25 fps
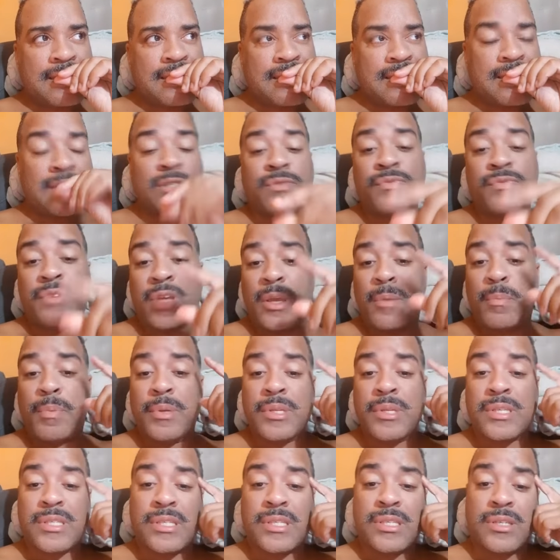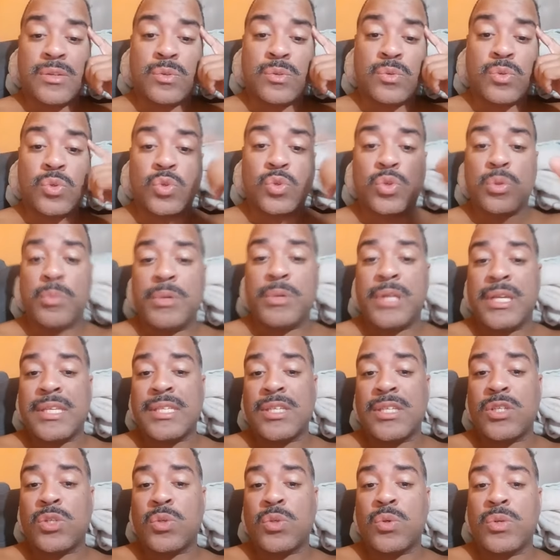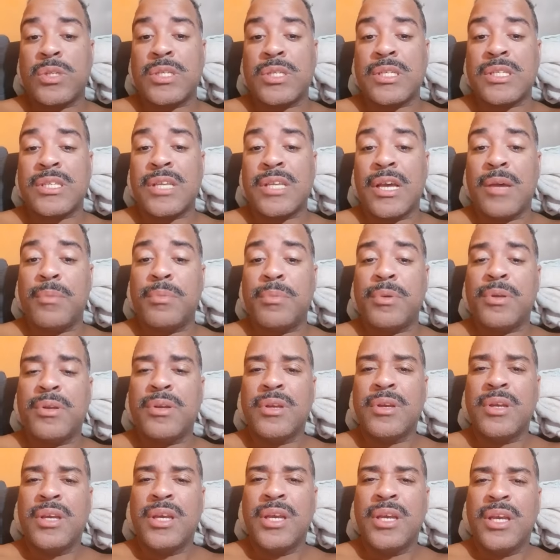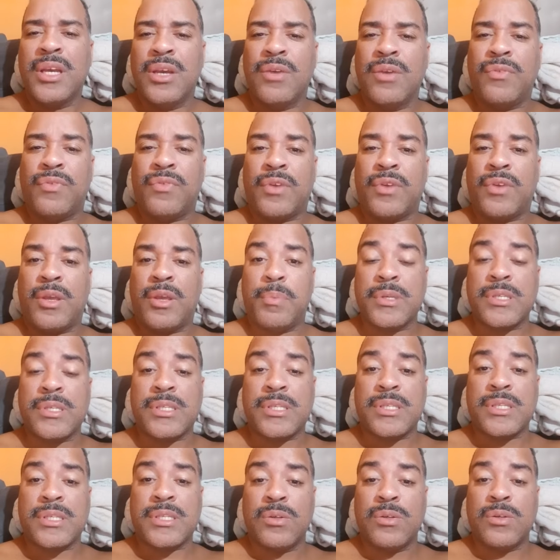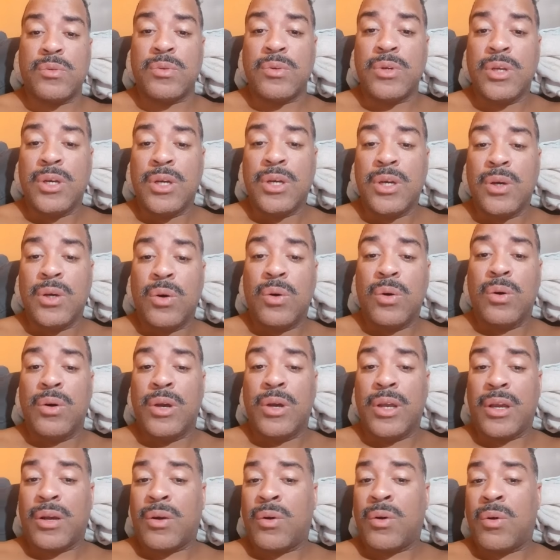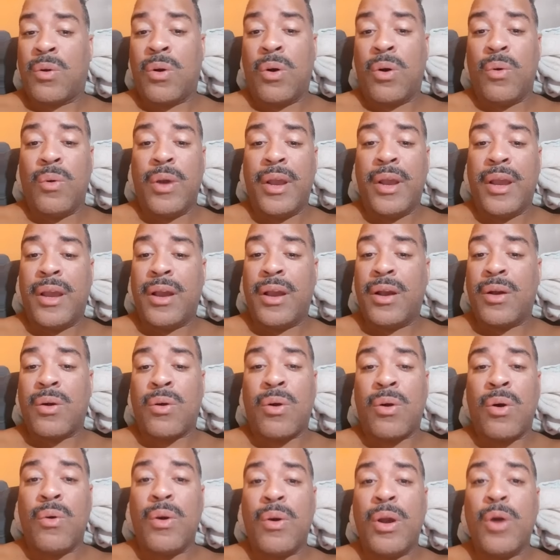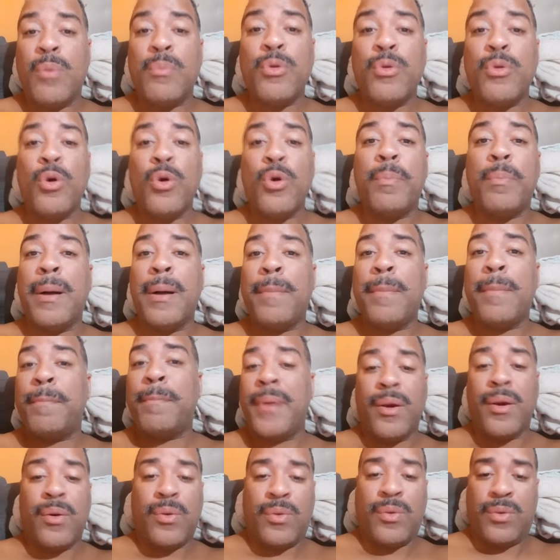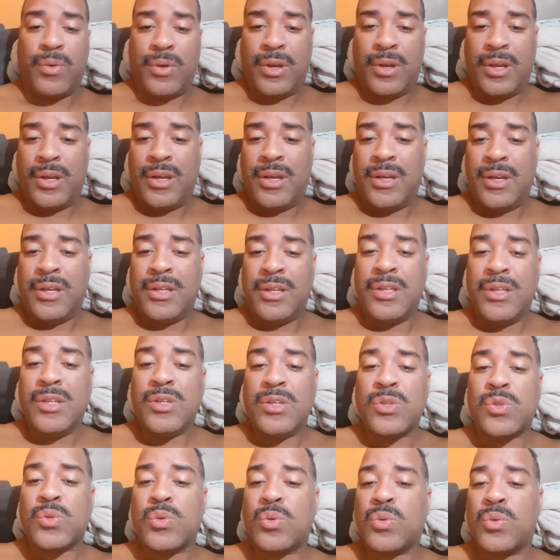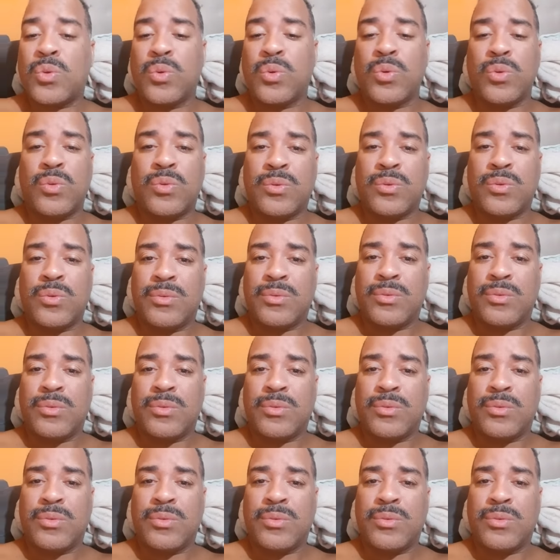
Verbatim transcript: E eu fiquei pensando sobre essas coisas, sabe? Eu fiquei pensando qual é, qual é o meu papel nisso tudo.